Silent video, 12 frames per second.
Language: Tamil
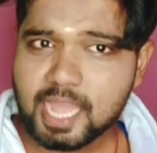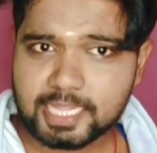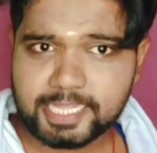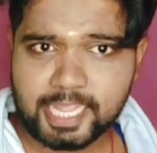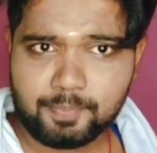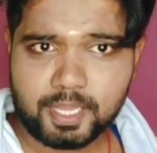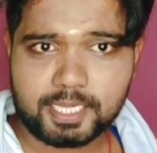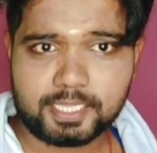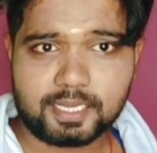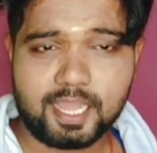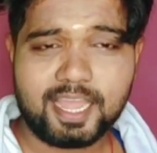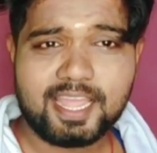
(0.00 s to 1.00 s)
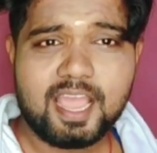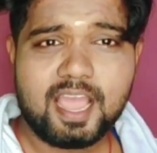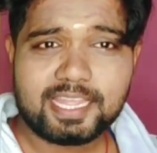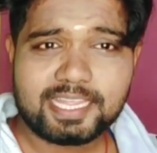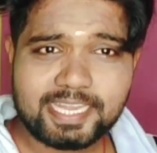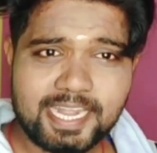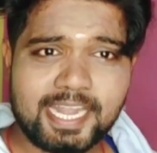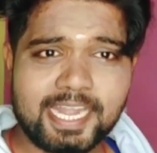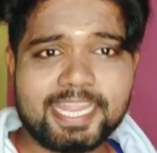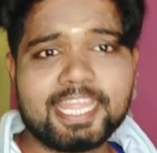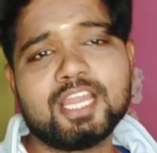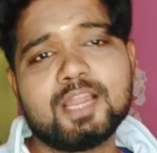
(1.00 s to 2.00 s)
அதே மாதிரி தான்
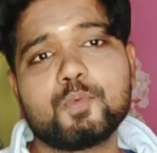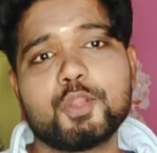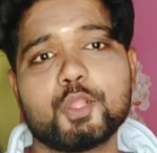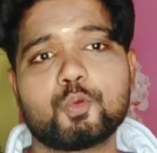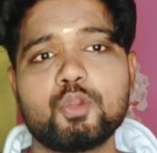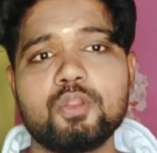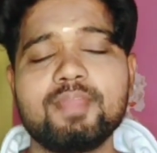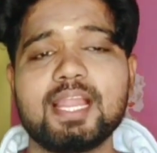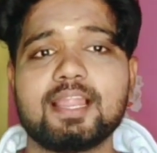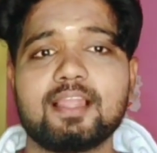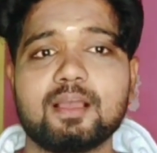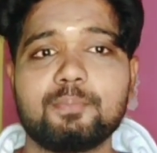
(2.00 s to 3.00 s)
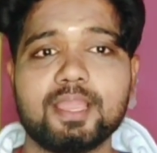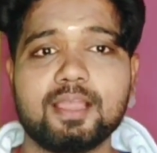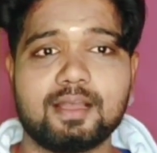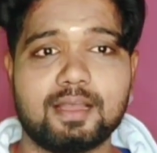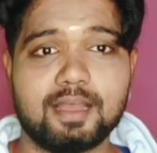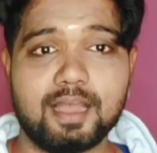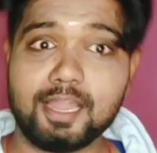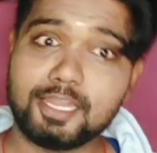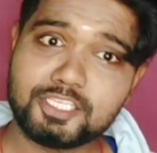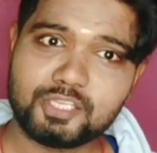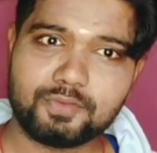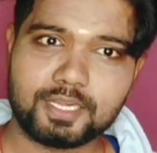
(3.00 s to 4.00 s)
இன்றைக்கு நம்மளுடைய குருவிகள் எல்லாமே
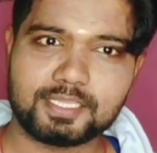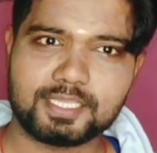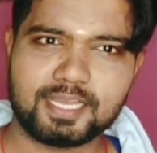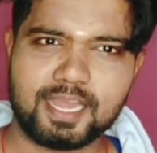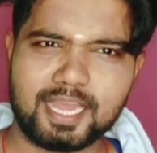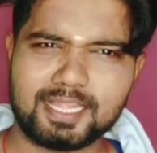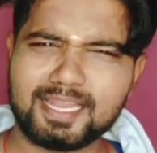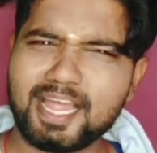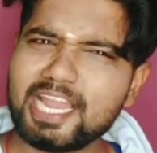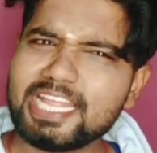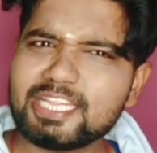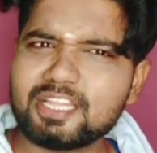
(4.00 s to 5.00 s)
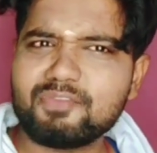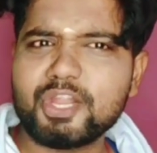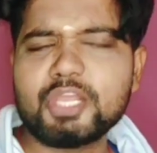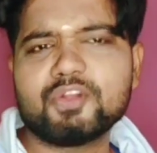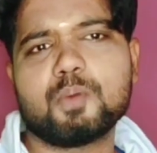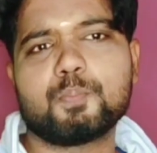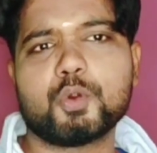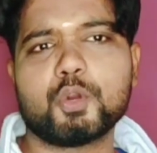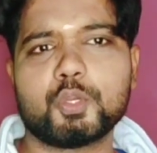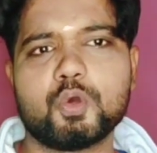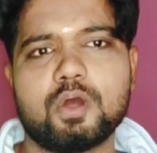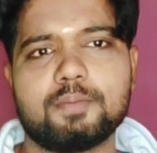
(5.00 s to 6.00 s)
அழிஞ்சு வருது அதனாலே இந்த வீடியோ நான்
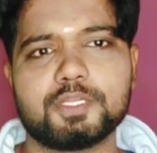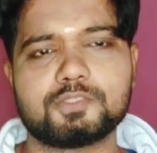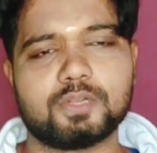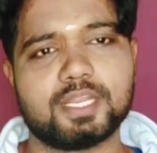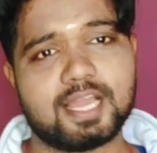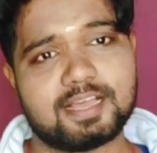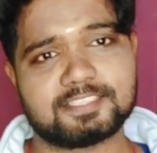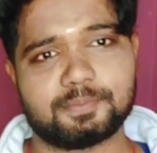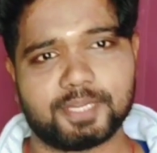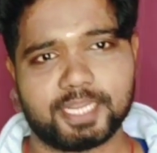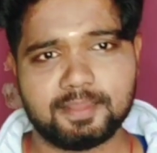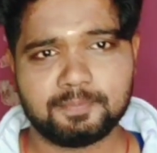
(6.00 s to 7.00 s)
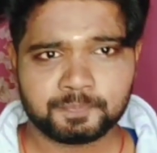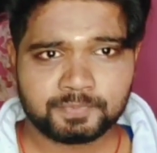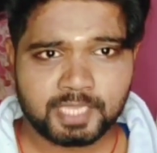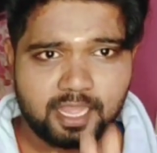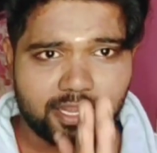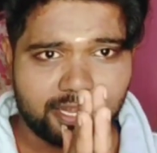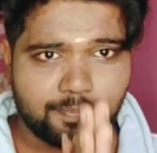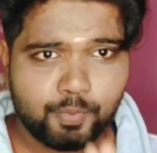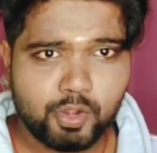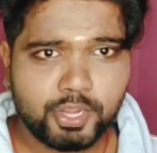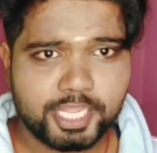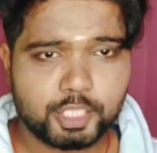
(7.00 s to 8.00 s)
போடணும் அப்படின்னு சொல்லி நான் ஆசைப்பட்டேன்
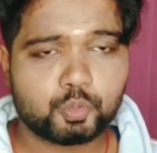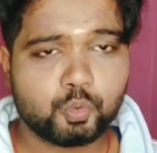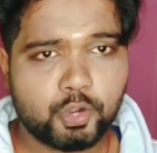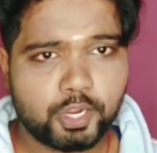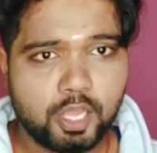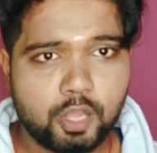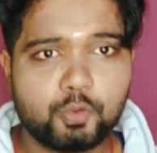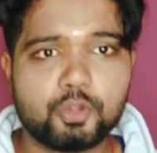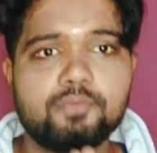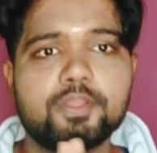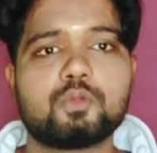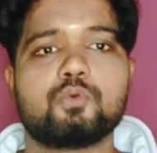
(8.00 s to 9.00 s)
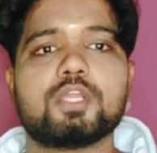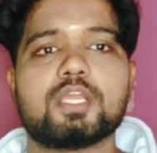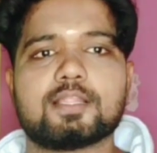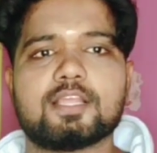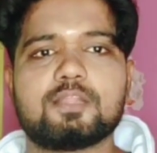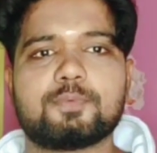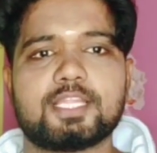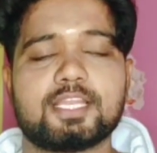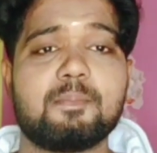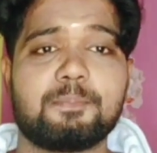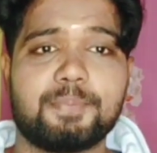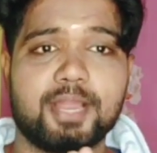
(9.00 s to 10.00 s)
நம்மளுடைய தூக்கணாங்குருவி கூடு அதாவது
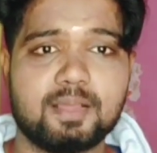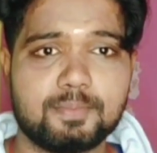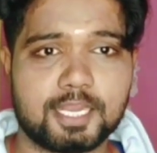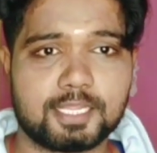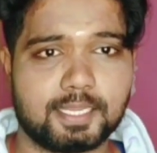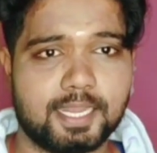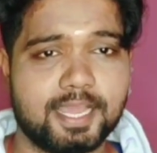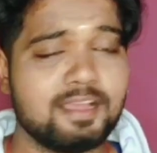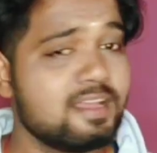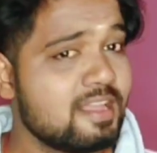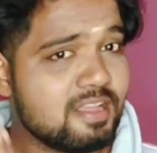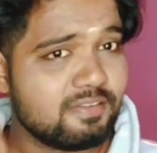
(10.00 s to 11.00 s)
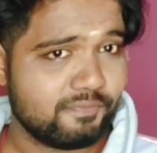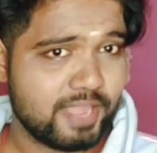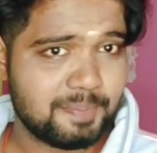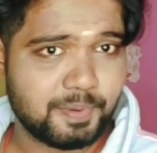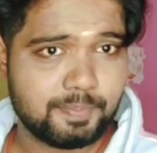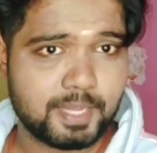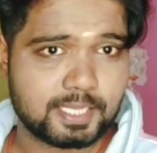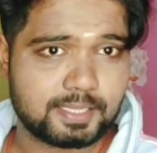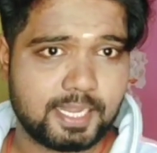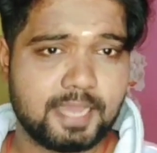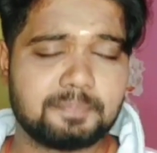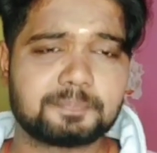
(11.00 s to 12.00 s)
பார்த்தீங்கன்னா பனை மரத்தில் வேப்ப
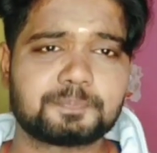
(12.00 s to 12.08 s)
மரத்தில்